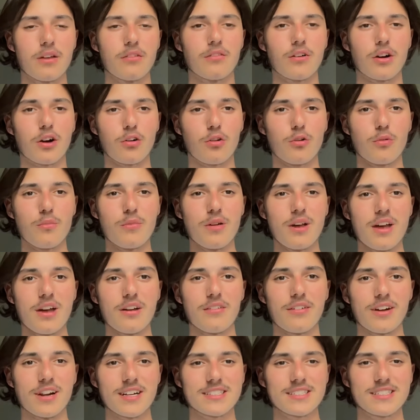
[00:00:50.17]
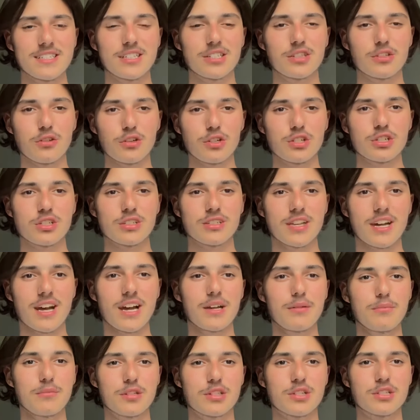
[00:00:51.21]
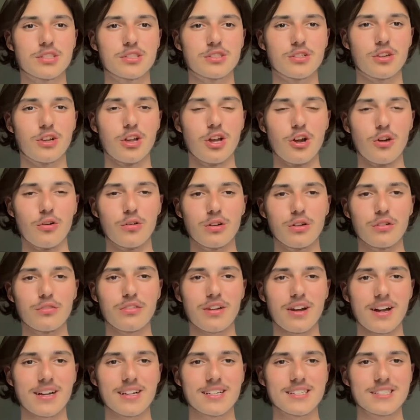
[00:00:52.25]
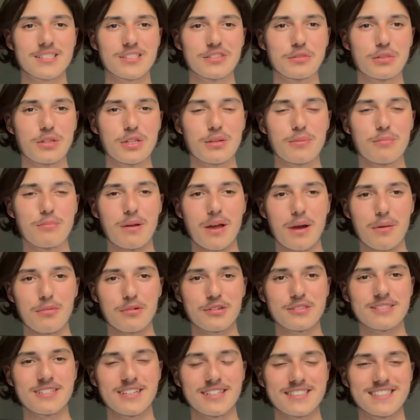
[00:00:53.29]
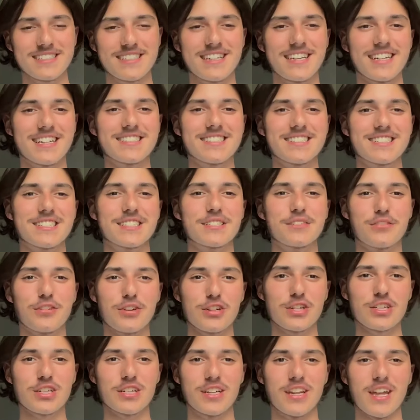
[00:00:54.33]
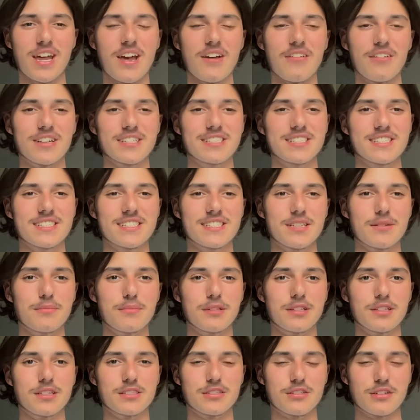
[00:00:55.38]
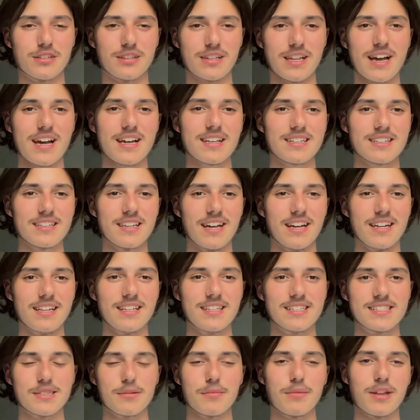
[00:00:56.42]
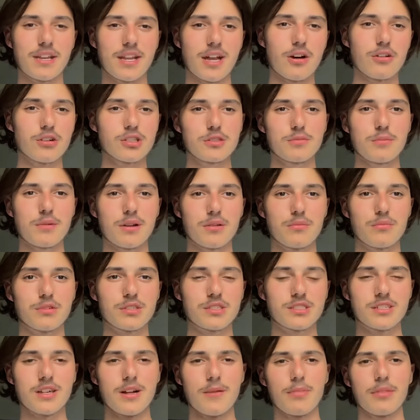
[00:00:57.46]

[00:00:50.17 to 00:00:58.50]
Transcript: Warum? Weil sich Deutschland da einmischen soll. Und die Frage ist natürlich, Baerbock sagt, sie kann sich das vorstellen. Was ist denn mit den Soldaten, die das am Ende ausbaden müssen?